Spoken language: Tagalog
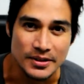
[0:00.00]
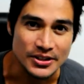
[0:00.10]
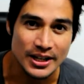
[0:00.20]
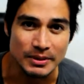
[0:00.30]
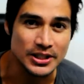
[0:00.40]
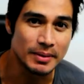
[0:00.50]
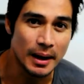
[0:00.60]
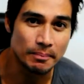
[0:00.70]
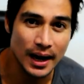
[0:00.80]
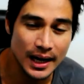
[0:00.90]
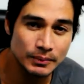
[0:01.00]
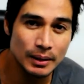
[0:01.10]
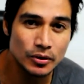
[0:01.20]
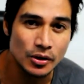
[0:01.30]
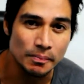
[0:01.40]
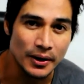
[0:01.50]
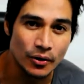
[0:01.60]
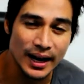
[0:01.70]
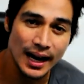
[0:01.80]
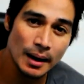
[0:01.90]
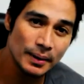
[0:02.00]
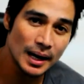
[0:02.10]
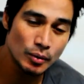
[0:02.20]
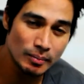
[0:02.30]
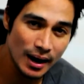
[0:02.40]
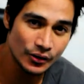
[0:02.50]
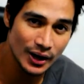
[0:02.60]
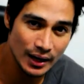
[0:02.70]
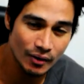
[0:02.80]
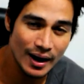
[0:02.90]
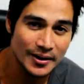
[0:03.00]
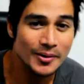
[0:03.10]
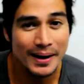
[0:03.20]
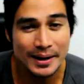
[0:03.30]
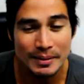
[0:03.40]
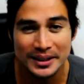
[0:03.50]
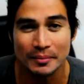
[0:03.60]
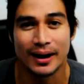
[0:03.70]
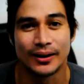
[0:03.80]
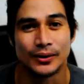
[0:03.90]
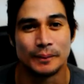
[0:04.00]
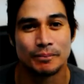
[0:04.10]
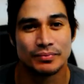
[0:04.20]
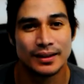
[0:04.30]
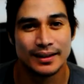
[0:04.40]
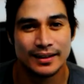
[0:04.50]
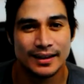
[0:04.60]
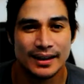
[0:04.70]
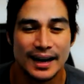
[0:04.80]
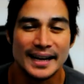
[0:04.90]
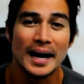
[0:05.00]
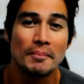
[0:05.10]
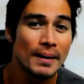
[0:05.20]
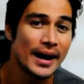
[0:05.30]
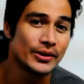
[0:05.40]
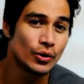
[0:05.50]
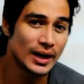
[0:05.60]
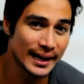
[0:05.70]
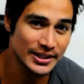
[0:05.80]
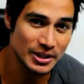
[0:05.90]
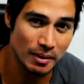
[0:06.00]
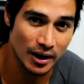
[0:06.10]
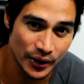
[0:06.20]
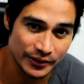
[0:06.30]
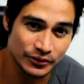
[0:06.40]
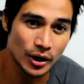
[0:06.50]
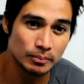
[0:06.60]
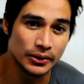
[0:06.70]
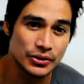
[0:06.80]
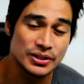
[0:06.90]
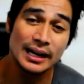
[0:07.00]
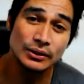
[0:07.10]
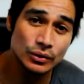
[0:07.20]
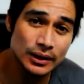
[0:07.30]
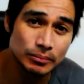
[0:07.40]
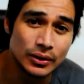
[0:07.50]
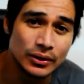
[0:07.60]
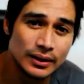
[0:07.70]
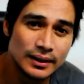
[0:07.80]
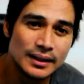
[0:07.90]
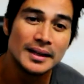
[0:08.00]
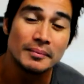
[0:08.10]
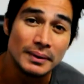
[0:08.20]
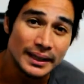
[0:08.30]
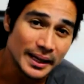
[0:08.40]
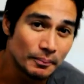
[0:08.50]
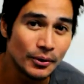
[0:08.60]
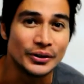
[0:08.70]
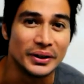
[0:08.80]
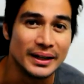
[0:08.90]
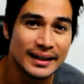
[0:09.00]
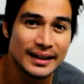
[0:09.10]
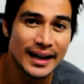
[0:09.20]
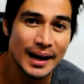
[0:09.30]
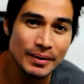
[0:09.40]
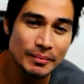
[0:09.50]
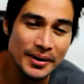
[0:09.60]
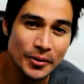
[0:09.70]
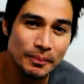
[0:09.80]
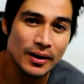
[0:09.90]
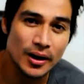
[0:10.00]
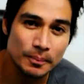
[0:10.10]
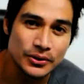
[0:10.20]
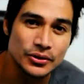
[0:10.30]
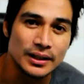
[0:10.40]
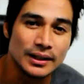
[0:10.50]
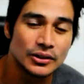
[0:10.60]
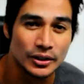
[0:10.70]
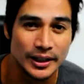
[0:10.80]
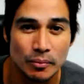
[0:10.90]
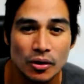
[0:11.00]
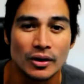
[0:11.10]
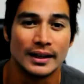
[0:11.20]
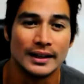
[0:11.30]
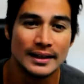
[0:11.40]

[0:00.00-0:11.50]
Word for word: Minsan masama ang pakiramdam mo, pero kailangan pa rin bumangon araw-araw para magtrabaho. Kaya ang payo ko lagi sa mga OFWs na katulad mo, mag-ipon habang meron pang opportunity to earn more.